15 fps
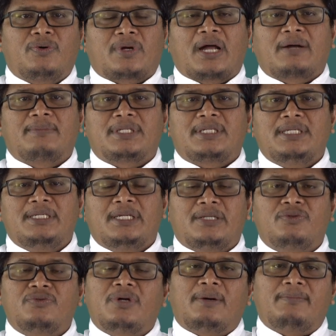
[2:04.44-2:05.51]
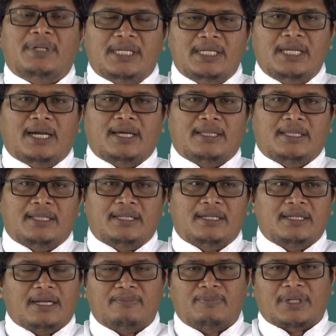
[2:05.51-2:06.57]
orang mestinya juga melihat
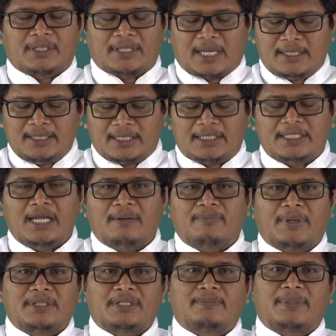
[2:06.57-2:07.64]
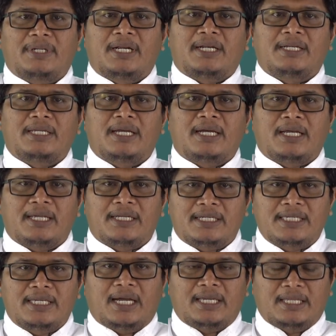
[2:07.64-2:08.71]
dan bertanya siapa sebenarnya
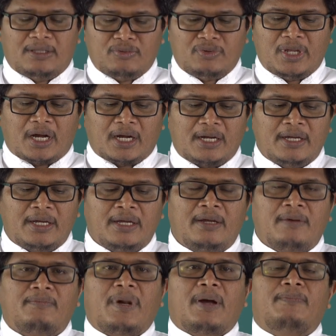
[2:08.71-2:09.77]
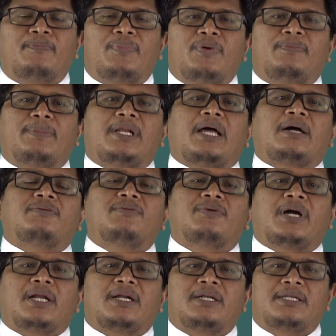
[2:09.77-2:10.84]
dia itu yang mampu
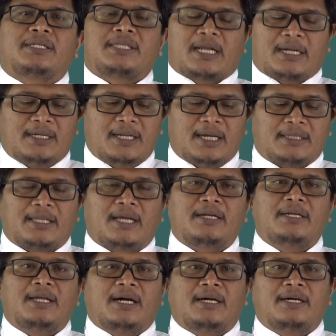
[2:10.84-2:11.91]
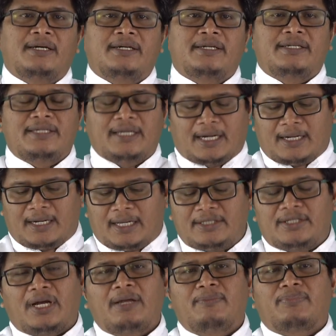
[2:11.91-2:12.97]
melakukan tanda-tanda yang
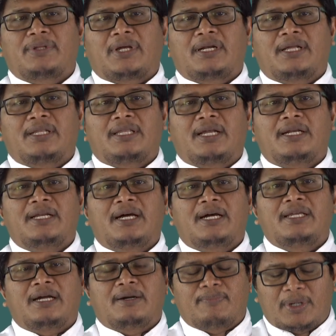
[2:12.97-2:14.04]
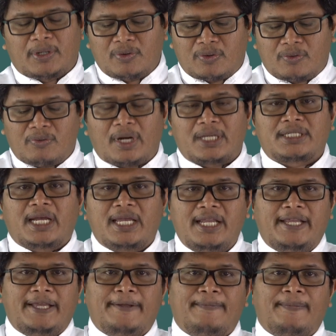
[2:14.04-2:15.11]
ajaib, tanda-tanda yang penuh kuasa
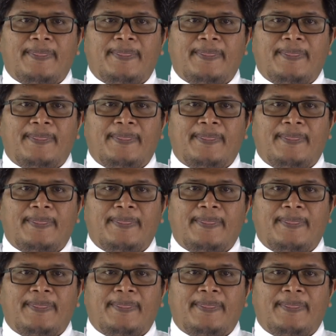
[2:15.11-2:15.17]
ini.